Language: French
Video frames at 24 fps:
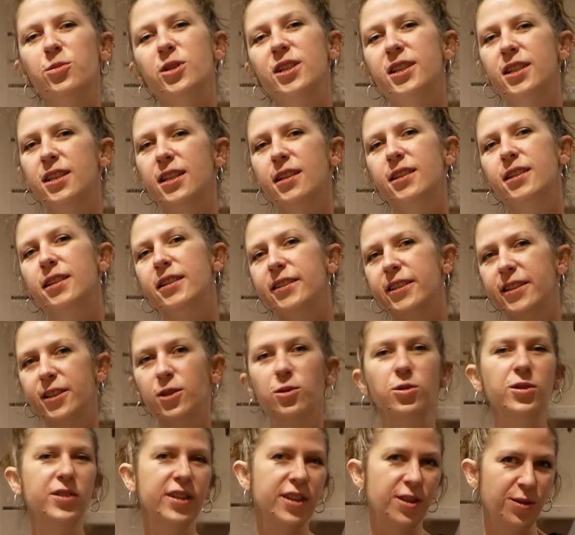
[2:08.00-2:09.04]
BD dédiée
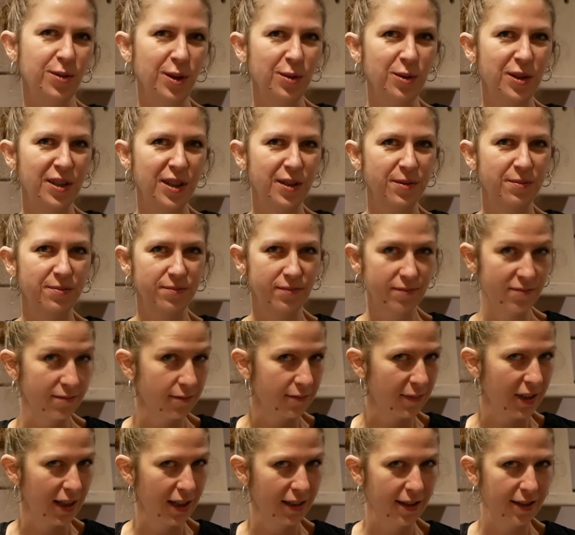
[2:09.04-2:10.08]
au sexe féminin.
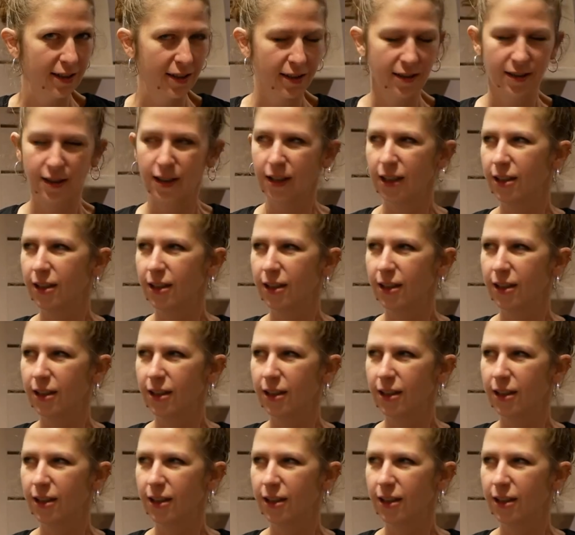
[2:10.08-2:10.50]
Voilà que ça.